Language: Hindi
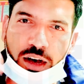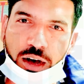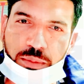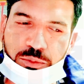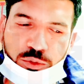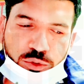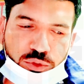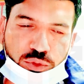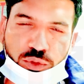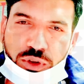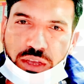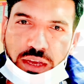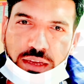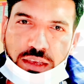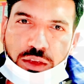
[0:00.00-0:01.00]
आपको
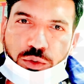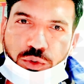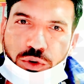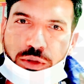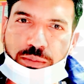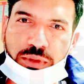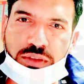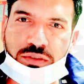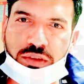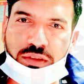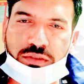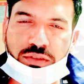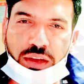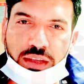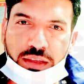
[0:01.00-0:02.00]
दुनिया की कोई भी
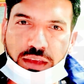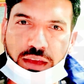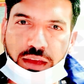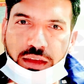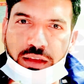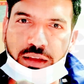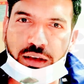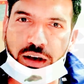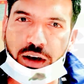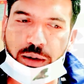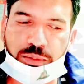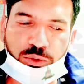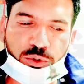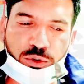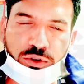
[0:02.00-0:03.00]
चीज़ चाहिए
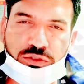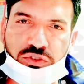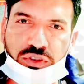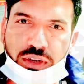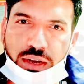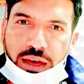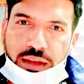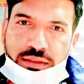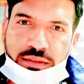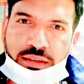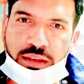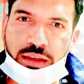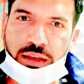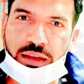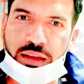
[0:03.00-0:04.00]
आपको जिन्नात
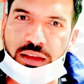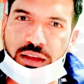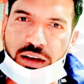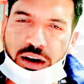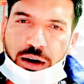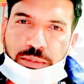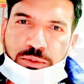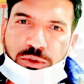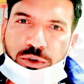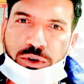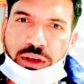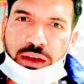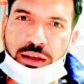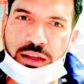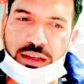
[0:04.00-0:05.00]
से आपको
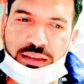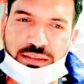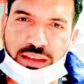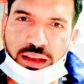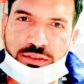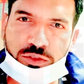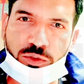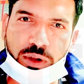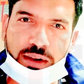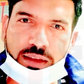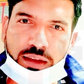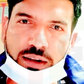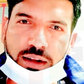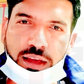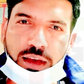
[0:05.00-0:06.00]
सेक्सुअल
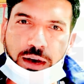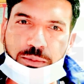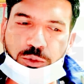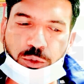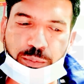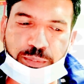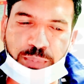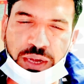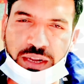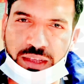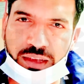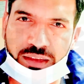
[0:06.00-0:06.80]
करना है आपको परी